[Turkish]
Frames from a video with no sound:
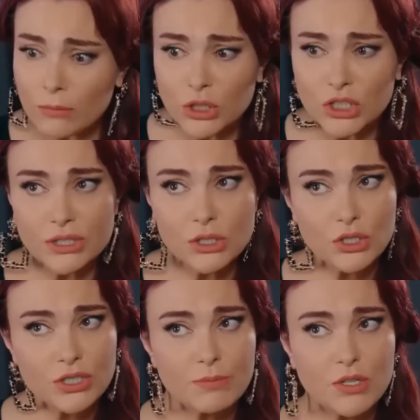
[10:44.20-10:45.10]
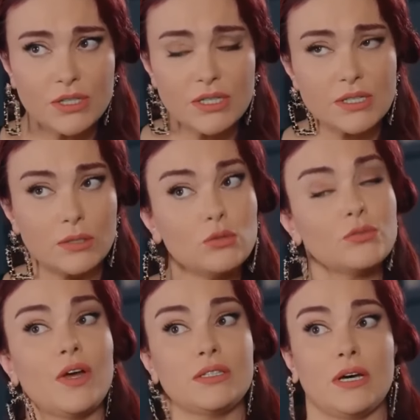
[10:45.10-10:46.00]
eğer bu yaşadığın ciddi bir şey değilse
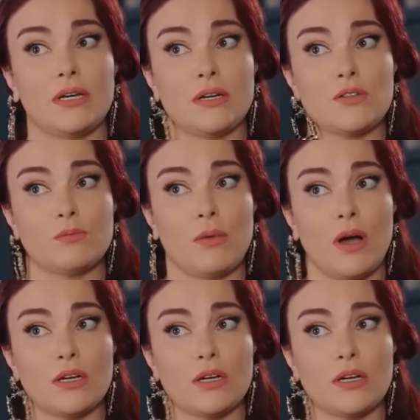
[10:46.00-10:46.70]
lütfen Taylancığımı